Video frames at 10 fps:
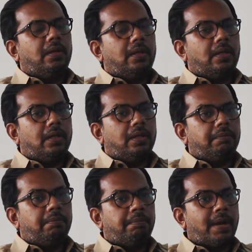E,
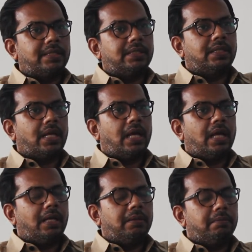
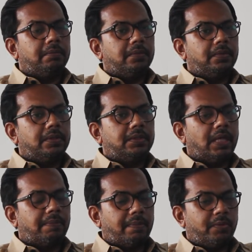pasca
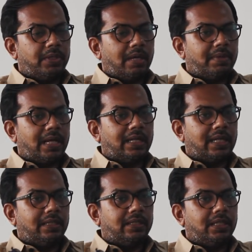siapapun yang menang
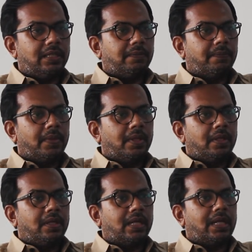nanti,
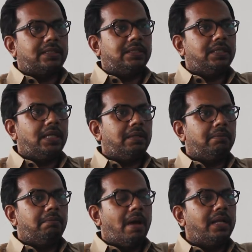relasinya
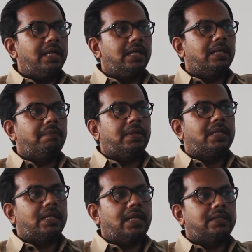balik
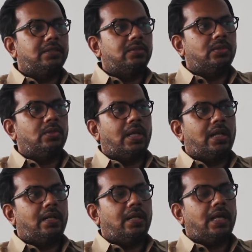kepada relasi
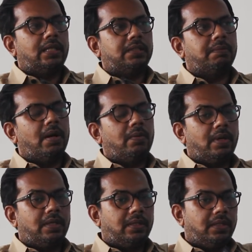struktural atas
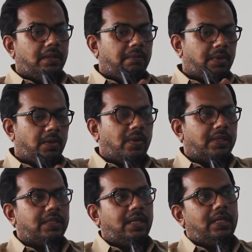bawah,
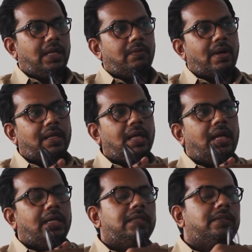penguasa dengan
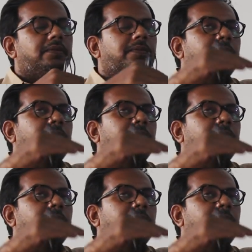warga. Gitu.